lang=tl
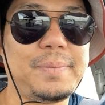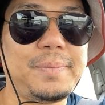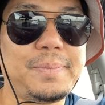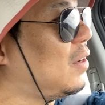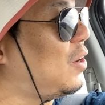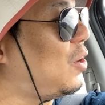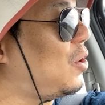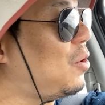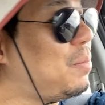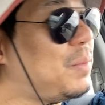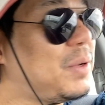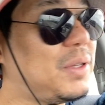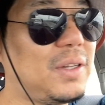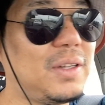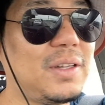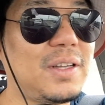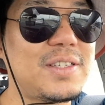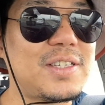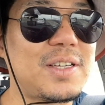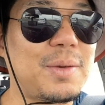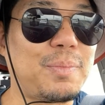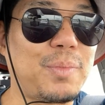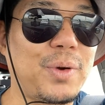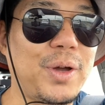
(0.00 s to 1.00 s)
Naku,
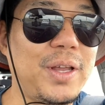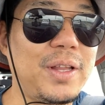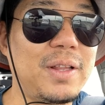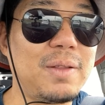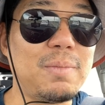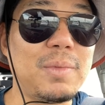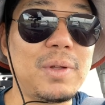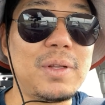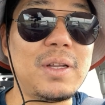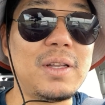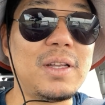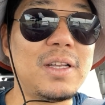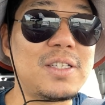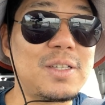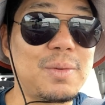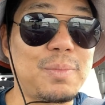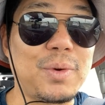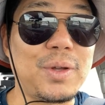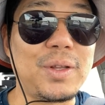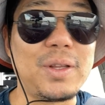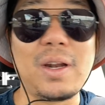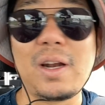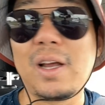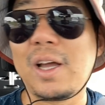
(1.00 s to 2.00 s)
madidisappoint,
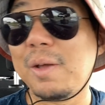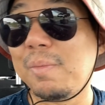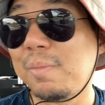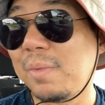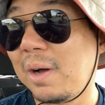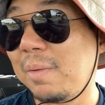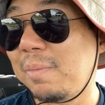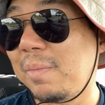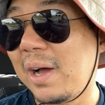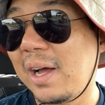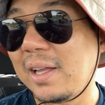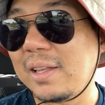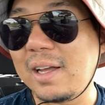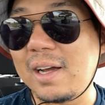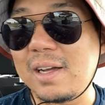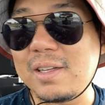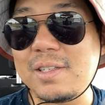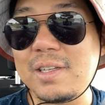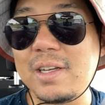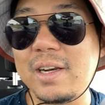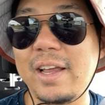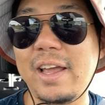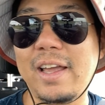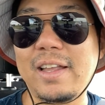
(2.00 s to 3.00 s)
madidisappoint talaga yung mga bata
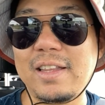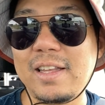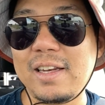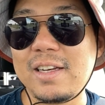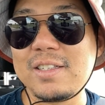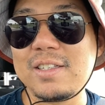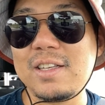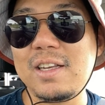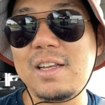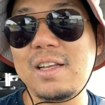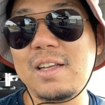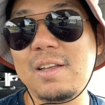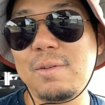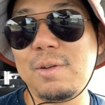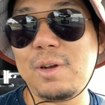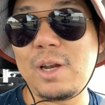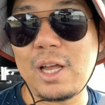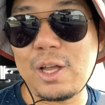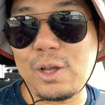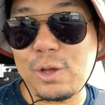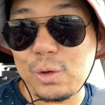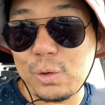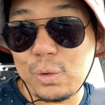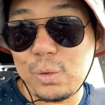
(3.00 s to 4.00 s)
kasi ready na sila yung,
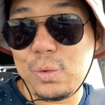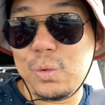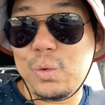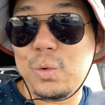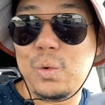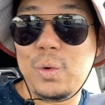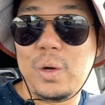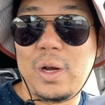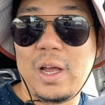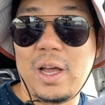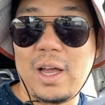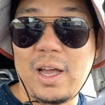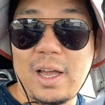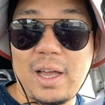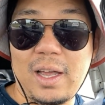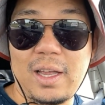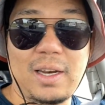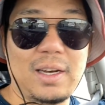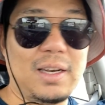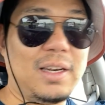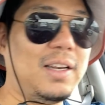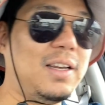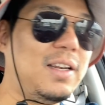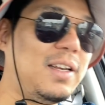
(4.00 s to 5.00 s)
yung
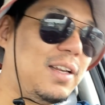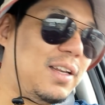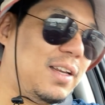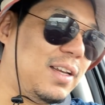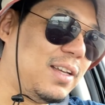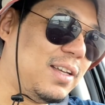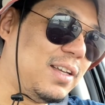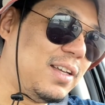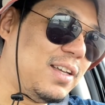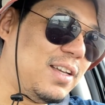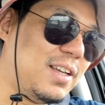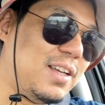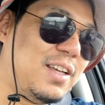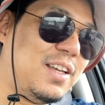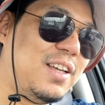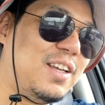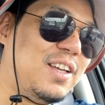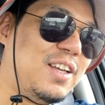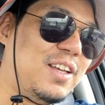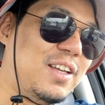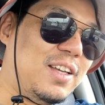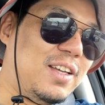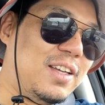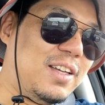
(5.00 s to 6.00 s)
unan.
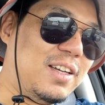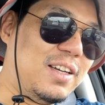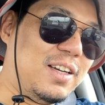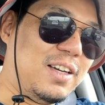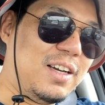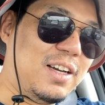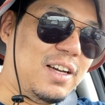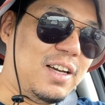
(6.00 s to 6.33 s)
Uh,